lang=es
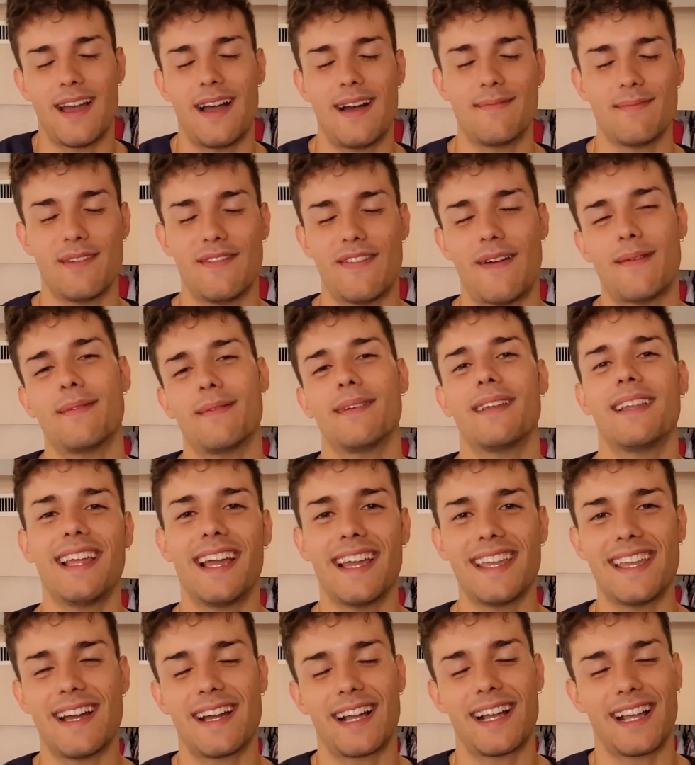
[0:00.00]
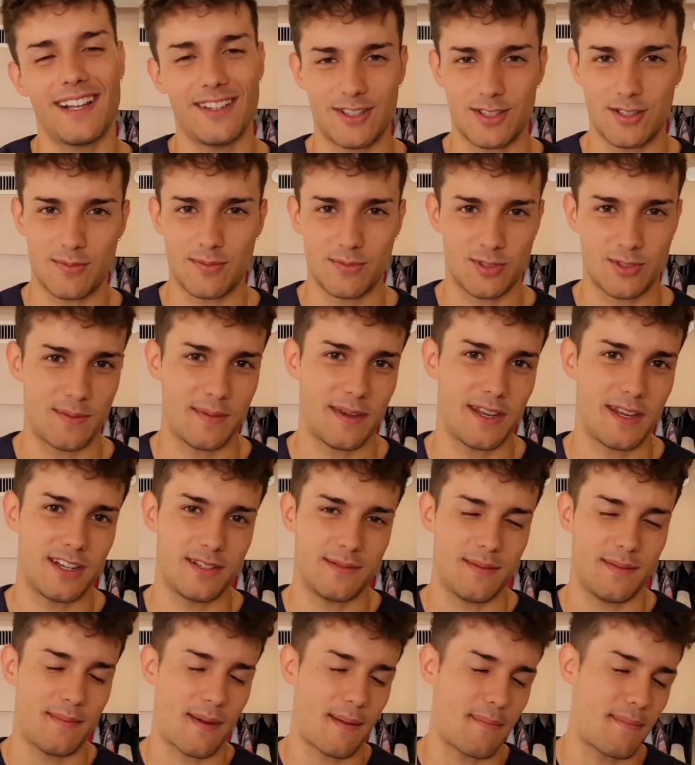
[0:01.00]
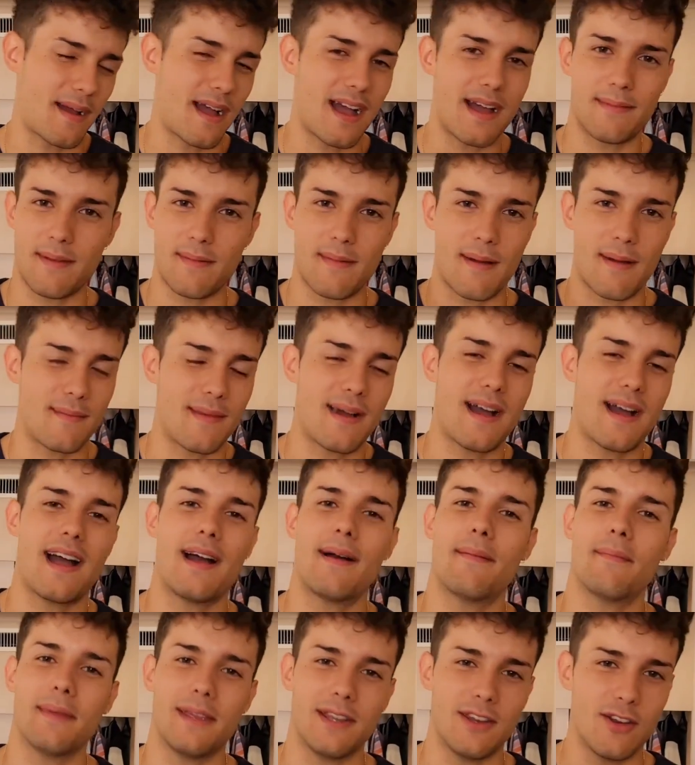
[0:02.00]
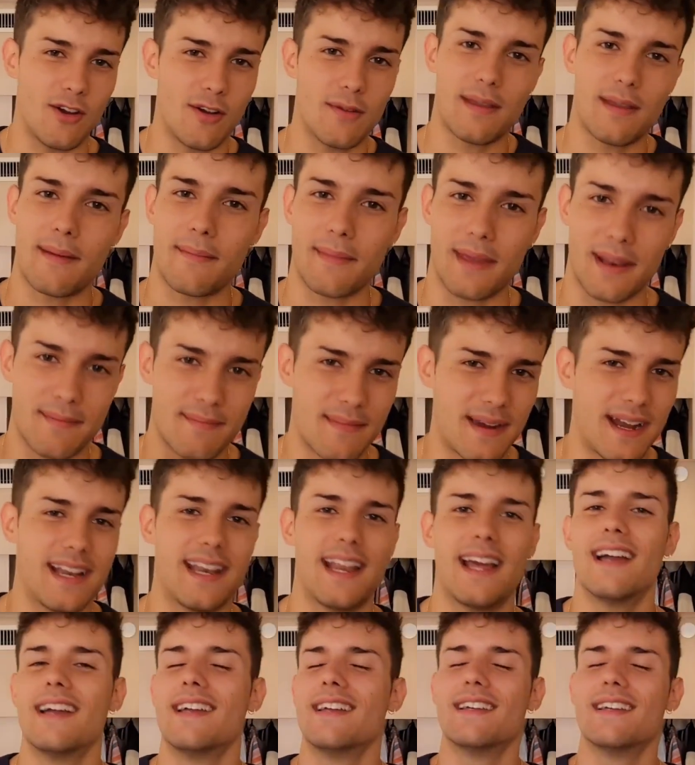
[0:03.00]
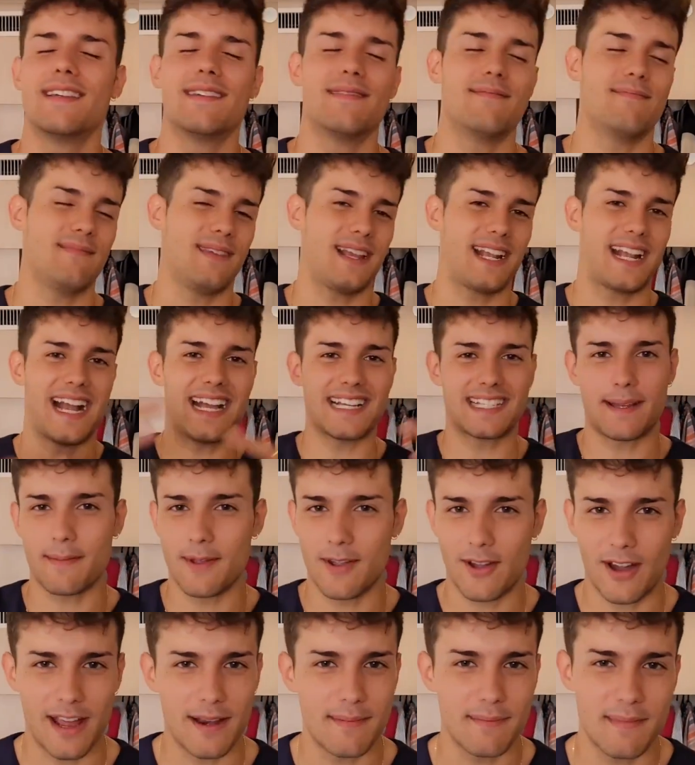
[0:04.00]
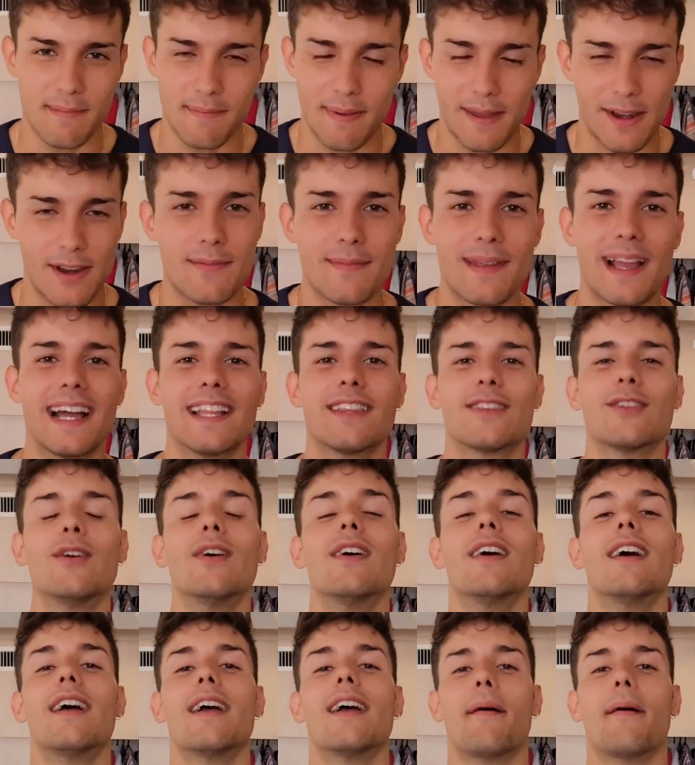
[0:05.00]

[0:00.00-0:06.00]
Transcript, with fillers: a mi familia ya que los hecho mucho menos, mi papá, mi mamá, mi novia, mi hermana, mi casa, mi hogar, mi perro, mi gato,